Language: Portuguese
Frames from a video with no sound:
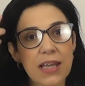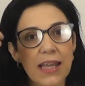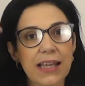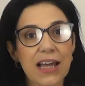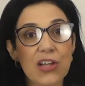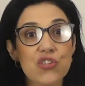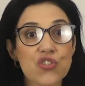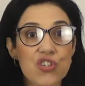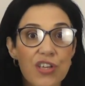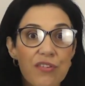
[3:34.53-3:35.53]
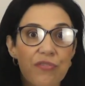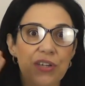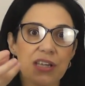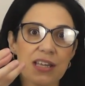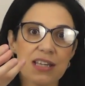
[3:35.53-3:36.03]
ele ative
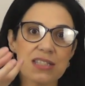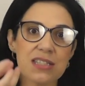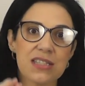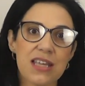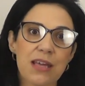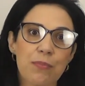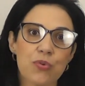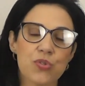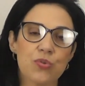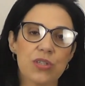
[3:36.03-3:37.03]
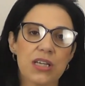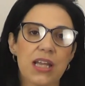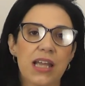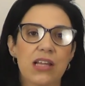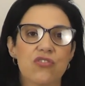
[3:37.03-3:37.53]
e receba os
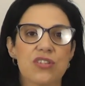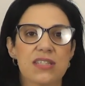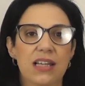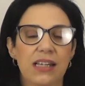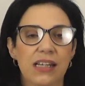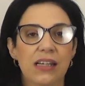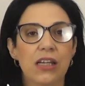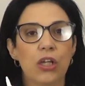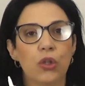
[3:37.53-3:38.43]
nutrientes ali